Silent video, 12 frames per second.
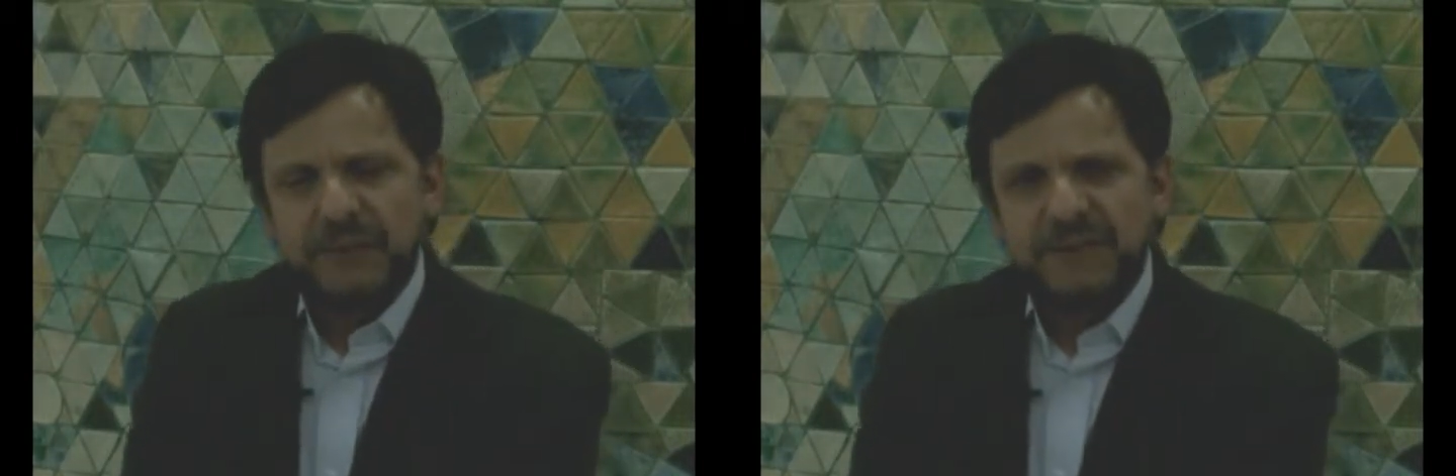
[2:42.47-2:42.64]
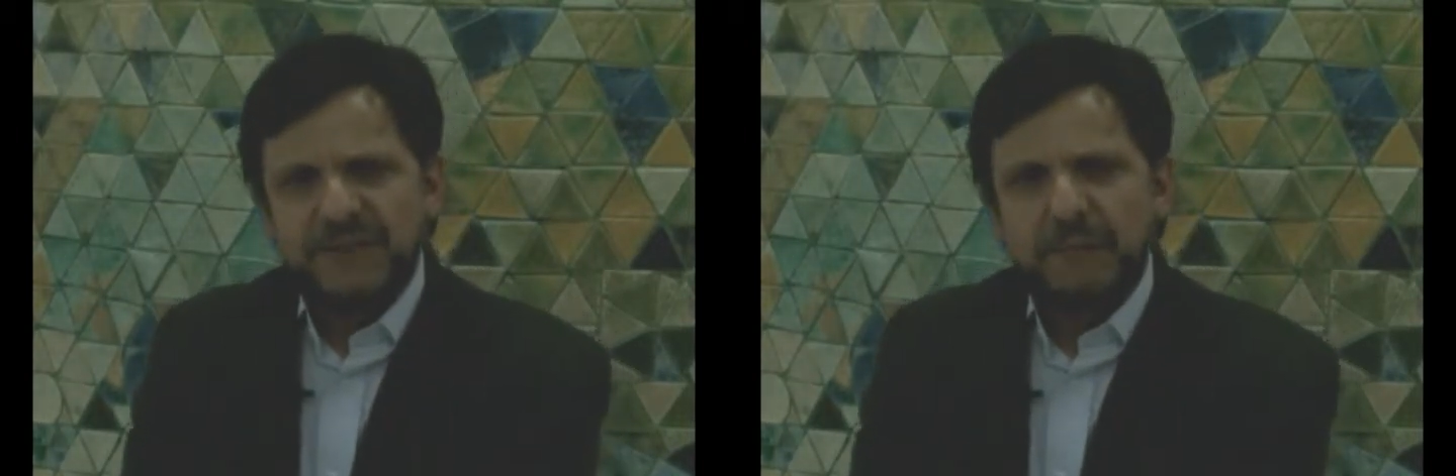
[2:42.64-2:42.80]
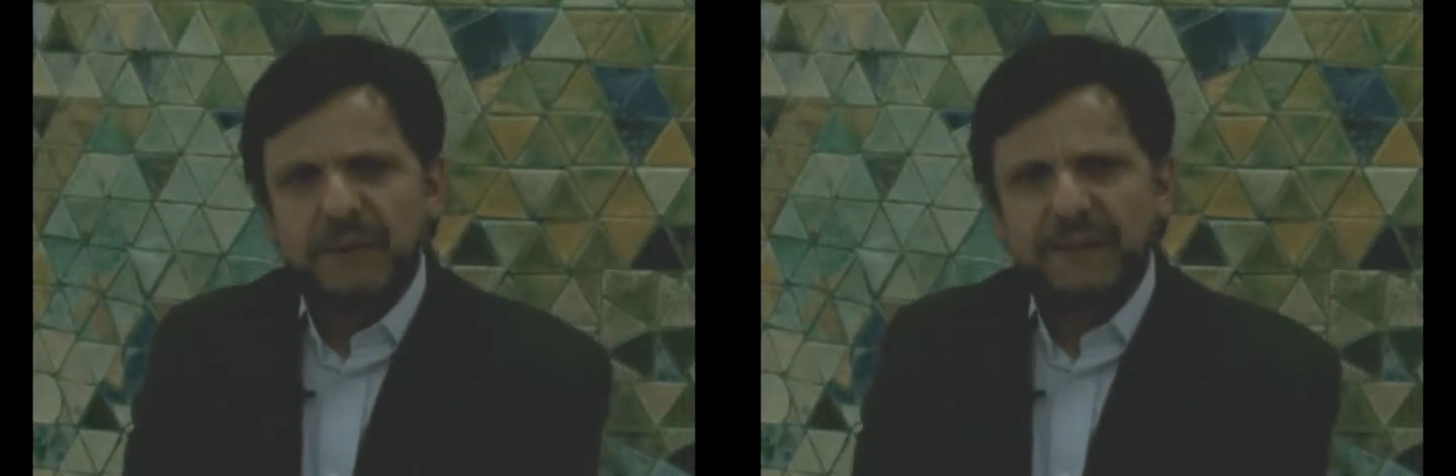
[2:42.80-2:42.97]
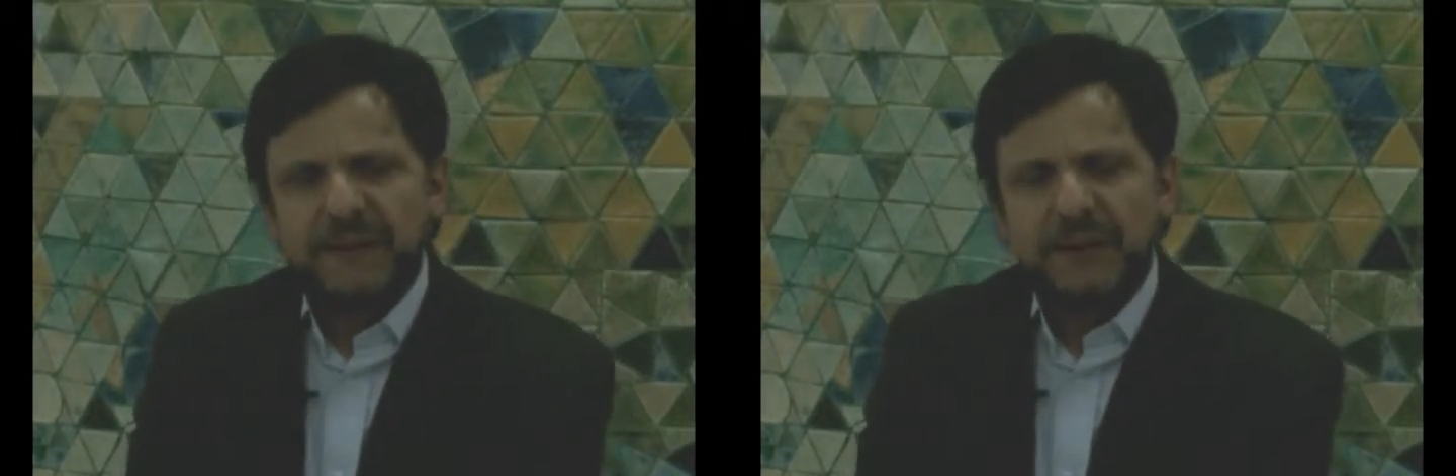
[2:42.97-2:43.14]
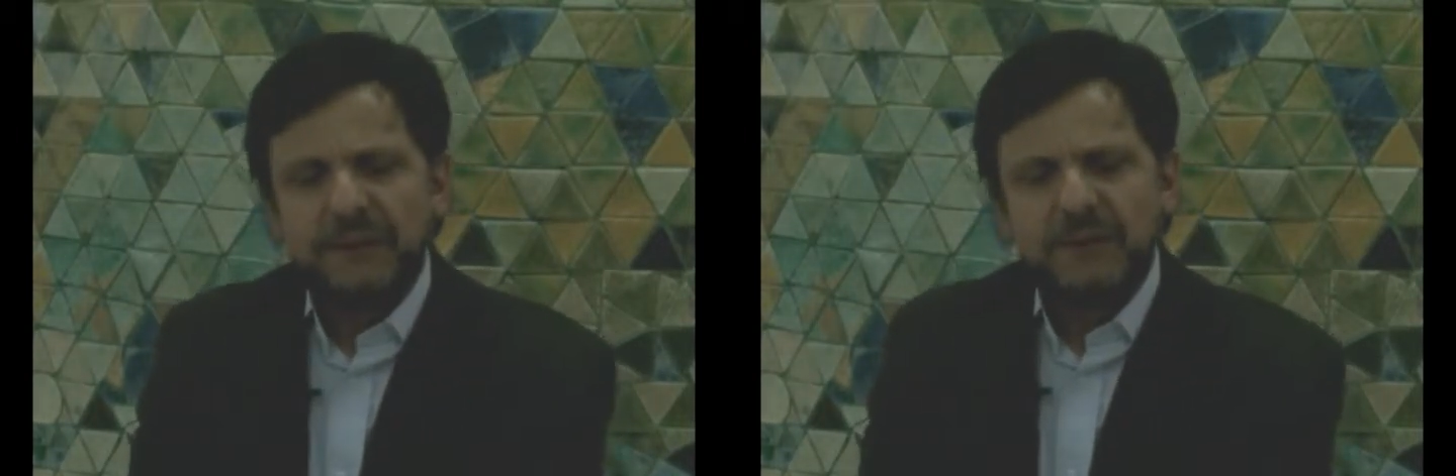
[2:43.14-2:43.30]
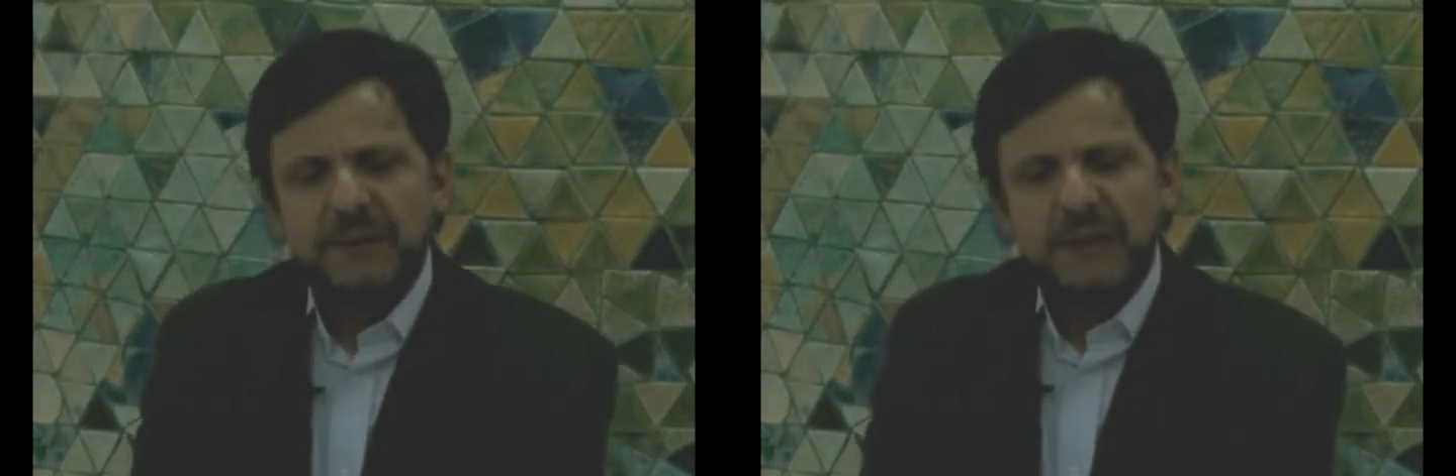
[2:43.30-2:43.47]
que se están
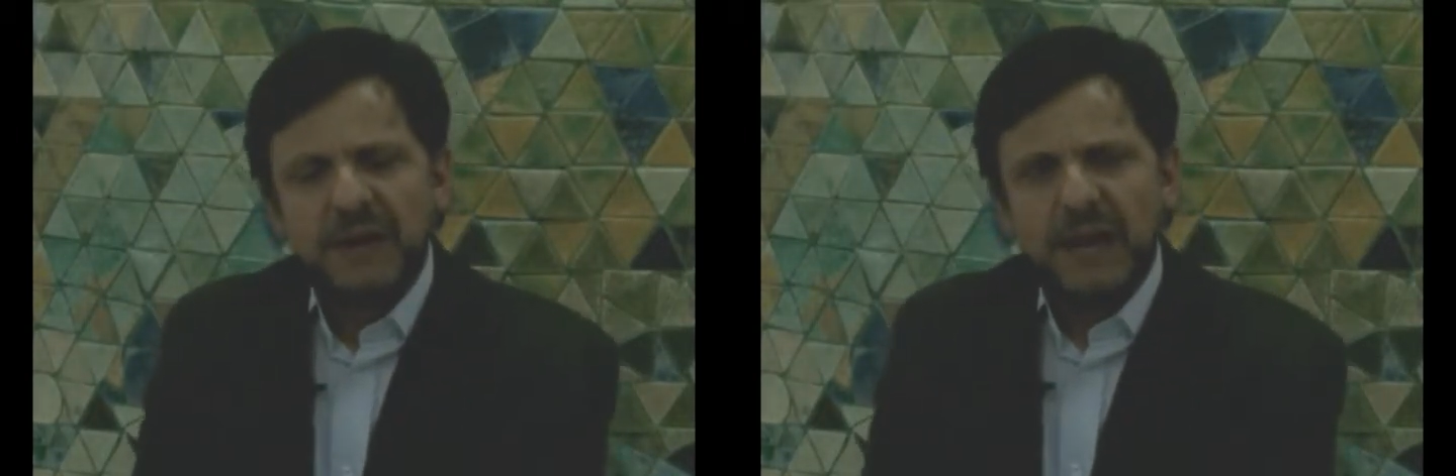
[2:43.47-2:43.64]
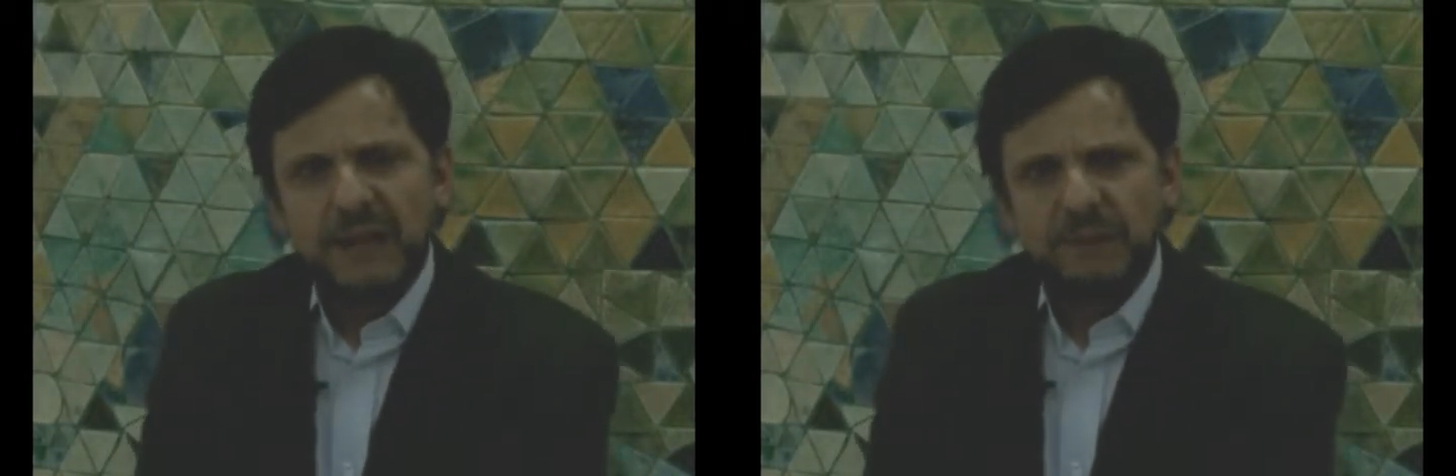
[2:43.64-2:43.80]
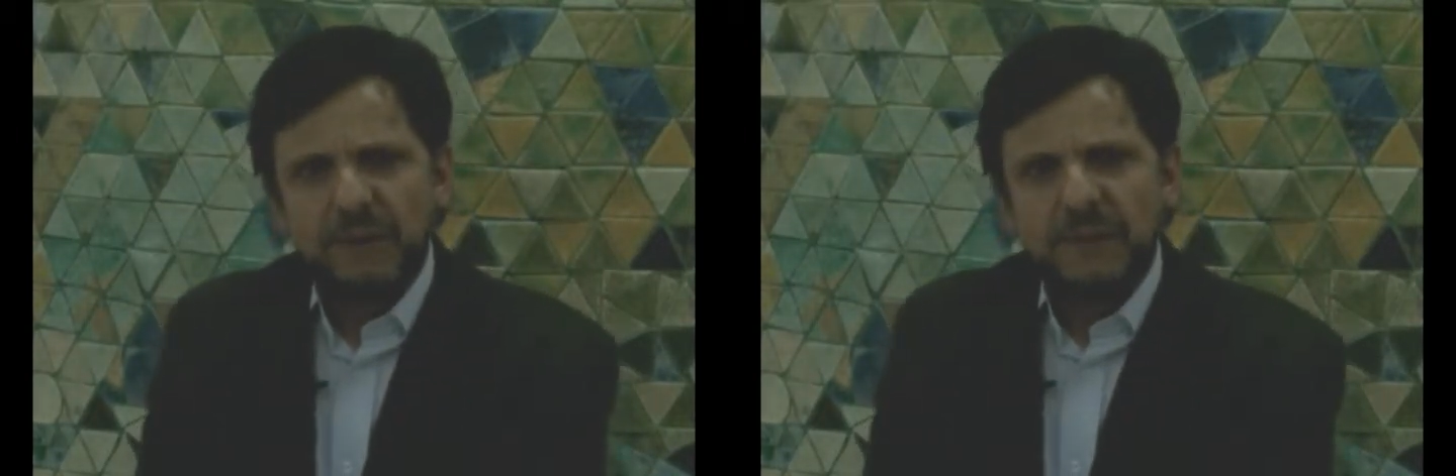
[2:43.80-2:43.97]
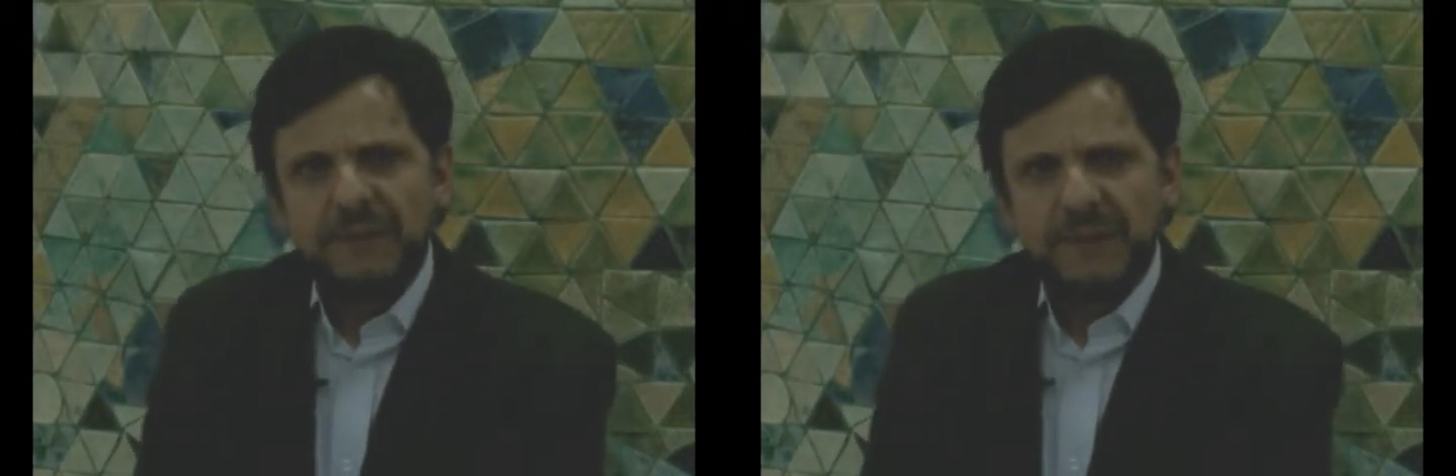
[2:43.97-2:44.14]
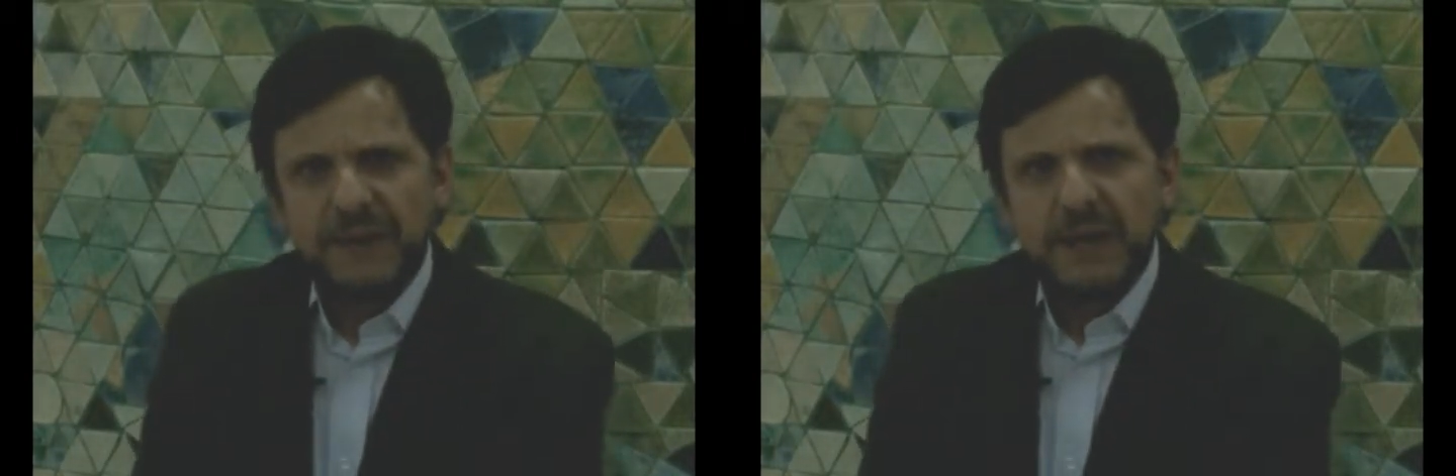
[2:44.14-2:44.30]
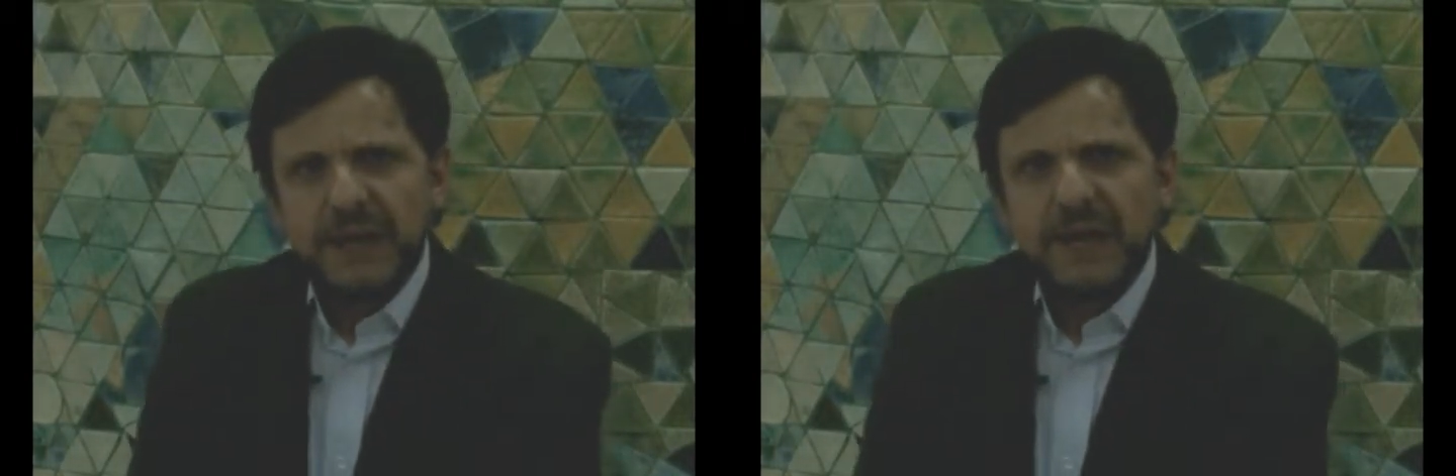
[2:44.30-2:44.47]
planteando
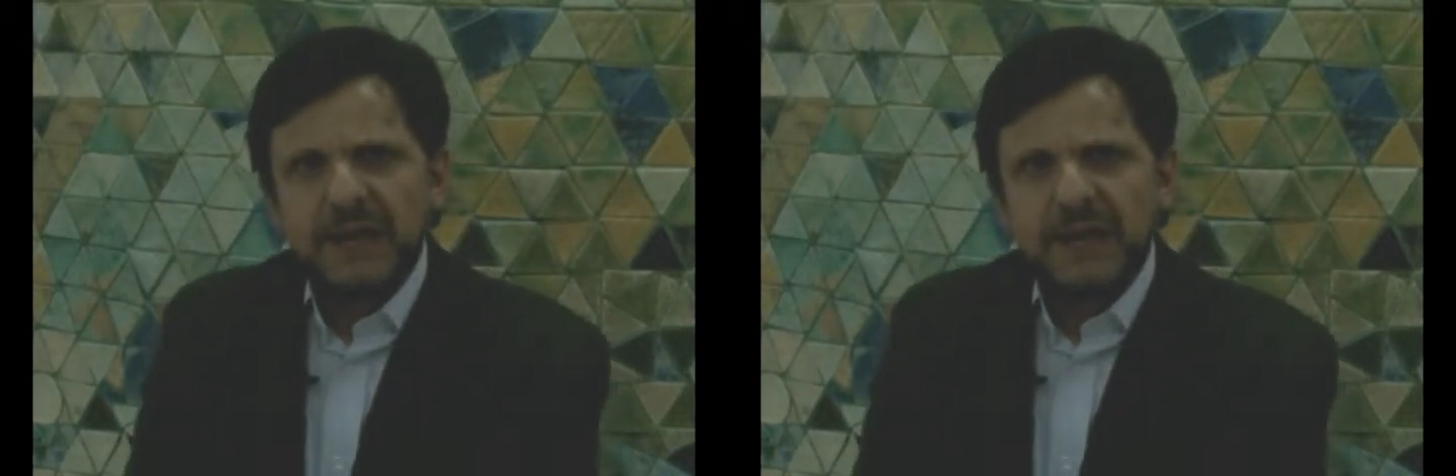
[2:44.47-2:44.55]
actualmente